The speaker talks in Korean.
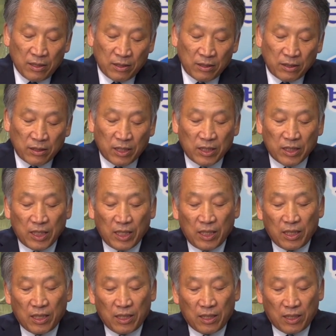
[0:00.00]

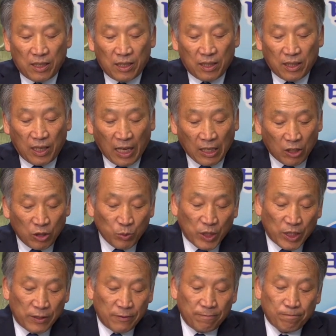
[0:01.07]
의견이
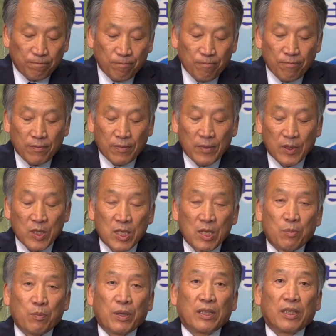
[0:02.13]
같으면
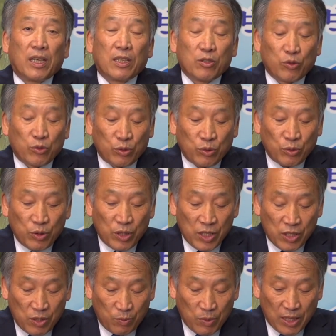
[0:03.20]
재판할 수
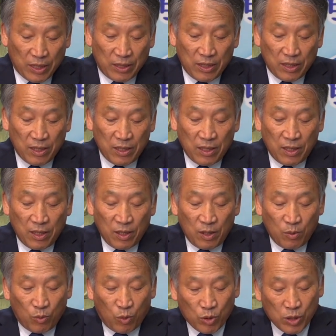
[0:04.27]
있지만
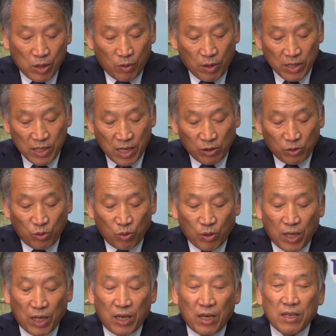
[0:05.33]
목사와
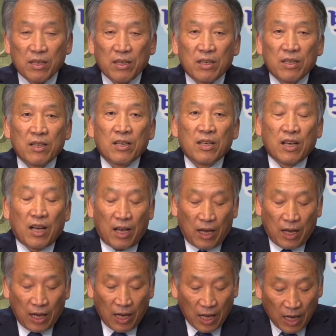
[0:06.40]
장로가
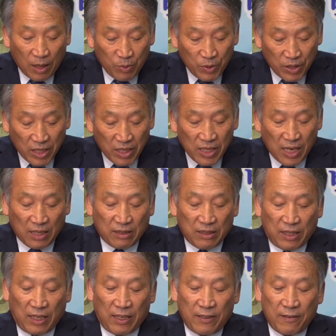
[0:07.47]
합의되지
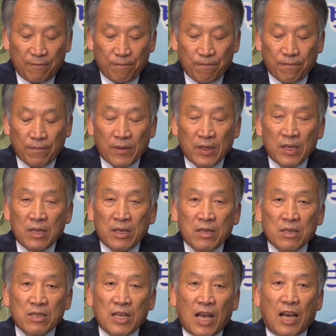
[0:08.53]
않거나
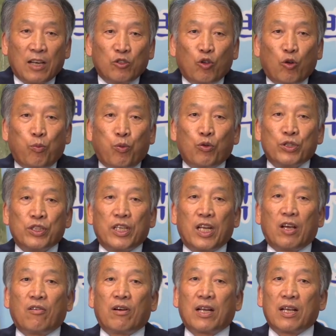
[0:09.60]
장로
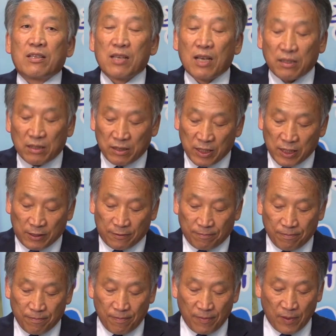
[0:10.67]
본인에 관한 사건은
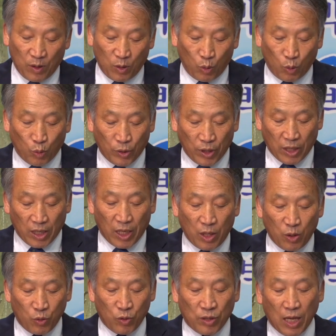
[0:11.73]

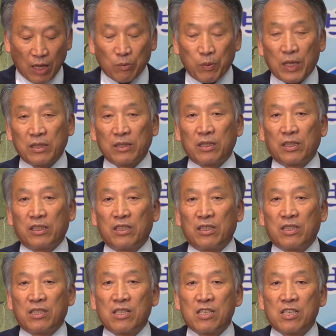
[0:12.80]
노예의 위탁 판결
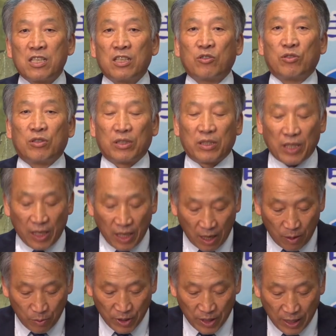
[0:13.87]
청원을 해야
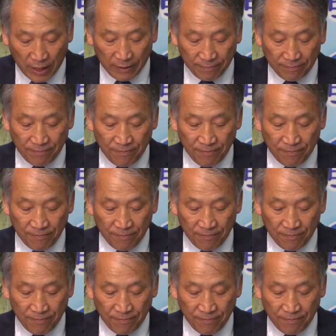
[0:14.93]
합니다.